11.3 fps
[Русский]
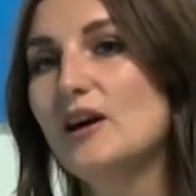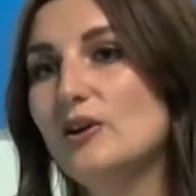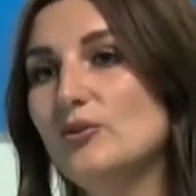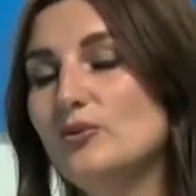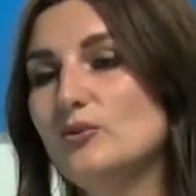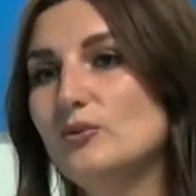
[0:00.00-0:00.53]

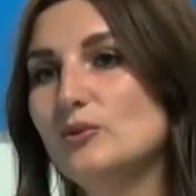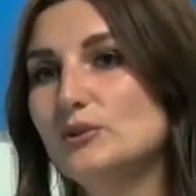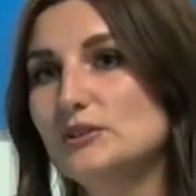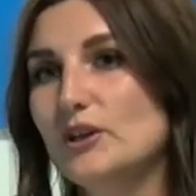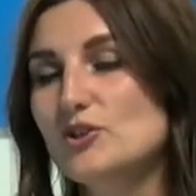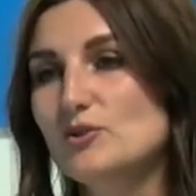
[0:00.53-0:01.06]
но
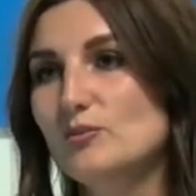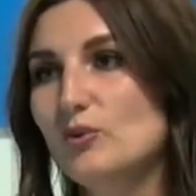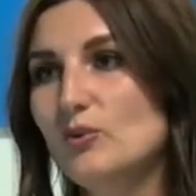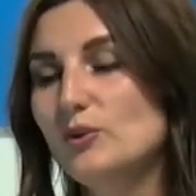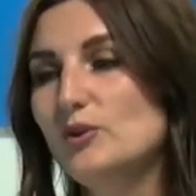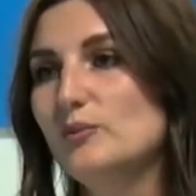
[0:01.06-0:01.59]
с каждым
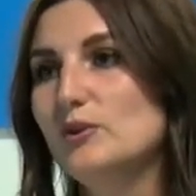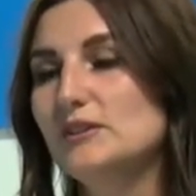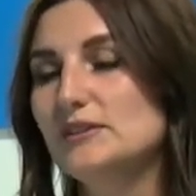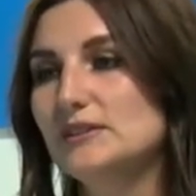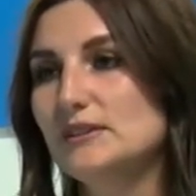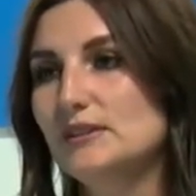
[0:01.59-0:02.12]
годом она
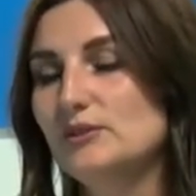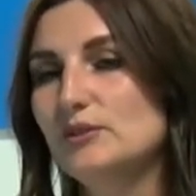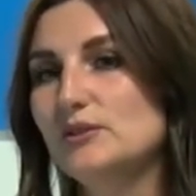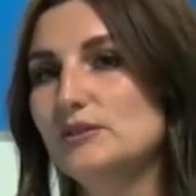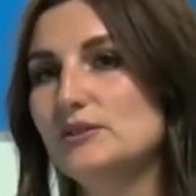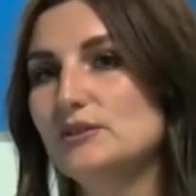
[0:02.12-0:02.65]

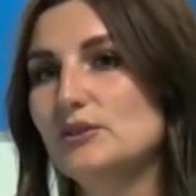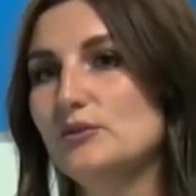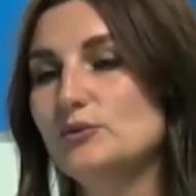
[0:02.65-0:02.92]
становилась э,